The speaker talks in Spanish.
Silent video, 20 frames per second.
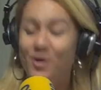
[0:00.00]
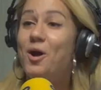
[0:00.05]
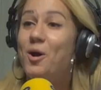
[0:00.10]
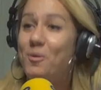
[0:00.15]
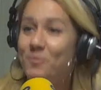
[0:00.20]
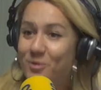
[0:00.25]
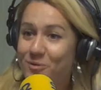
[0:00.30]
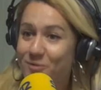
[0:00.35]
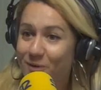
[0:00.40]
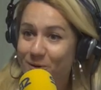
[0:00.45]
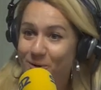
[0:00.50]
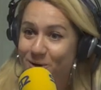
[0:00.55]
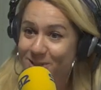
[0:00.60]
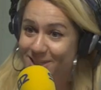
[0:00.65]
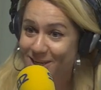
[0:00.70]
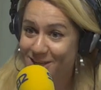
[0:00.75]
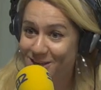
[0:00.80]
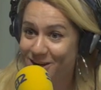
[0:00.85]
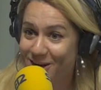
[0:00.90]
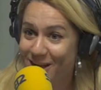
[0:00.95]
Por favor,
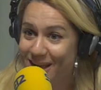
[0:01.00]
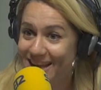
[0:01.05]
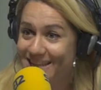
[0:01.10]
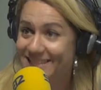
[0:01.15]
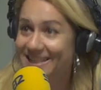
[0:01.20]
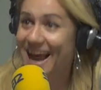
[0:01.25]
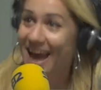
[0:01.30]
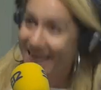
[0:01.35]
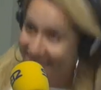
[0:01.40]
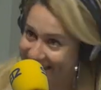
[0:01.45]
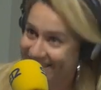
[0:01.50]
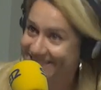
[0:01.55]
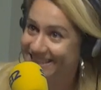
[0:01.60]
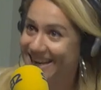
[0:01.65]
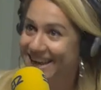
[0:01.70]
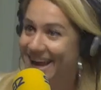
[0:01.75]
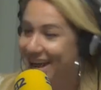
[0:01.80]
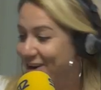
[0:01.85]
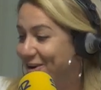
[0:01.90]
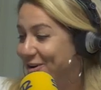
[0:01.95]
señores, hacerse
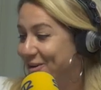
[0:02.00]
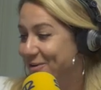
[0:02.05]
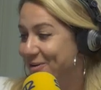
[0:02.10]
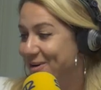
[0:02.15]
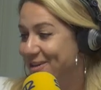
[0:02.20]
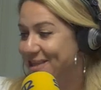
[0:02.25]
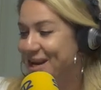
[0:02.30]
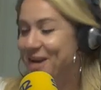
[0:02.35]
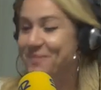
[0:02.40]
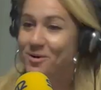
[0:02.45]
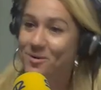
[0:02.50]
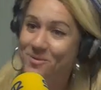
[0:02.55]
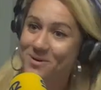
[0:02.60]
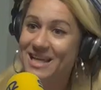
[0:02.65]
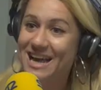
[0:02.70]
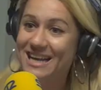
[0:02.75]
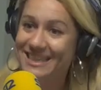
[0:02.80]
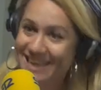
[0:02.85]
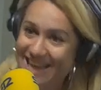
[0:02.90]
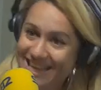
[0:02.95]
cargo de vuestras
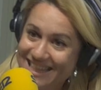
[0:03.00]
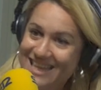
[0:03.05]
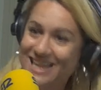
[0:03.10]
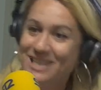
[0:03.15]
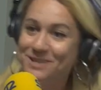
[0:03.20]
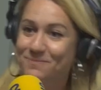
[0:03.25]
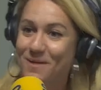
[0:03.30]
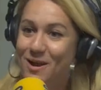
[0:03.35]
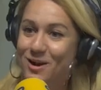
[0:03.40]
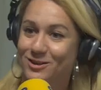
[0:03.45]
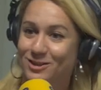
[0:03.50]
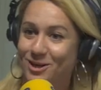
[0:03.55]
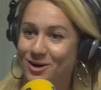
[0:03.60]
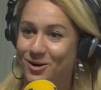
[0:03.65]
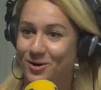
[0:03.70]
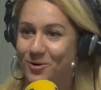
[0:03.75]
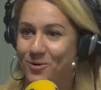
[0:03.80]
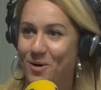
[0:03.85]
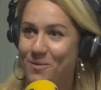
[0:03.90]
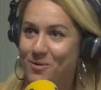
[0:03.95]
movidas, que ya tenéis pelos en los
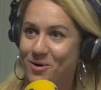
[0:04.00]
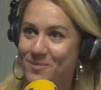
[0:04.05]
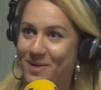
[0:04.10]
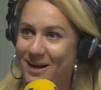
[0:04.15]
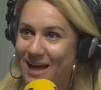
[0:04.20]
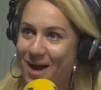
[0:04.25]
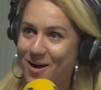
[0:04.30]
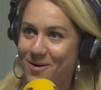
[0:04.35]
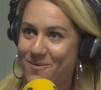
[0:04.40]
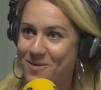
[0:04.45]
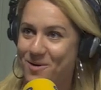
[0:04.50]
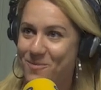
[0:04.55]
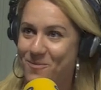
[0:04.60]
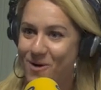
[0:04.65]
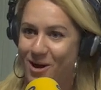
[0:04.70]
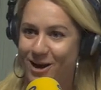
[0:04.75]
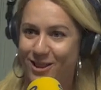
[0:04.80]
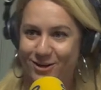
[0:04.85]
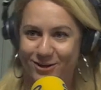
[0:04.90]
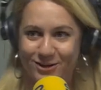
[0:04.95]
huevos. Me cago en mis
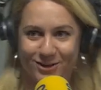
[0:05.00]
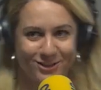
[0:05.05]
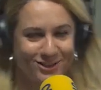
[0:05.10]
muertos.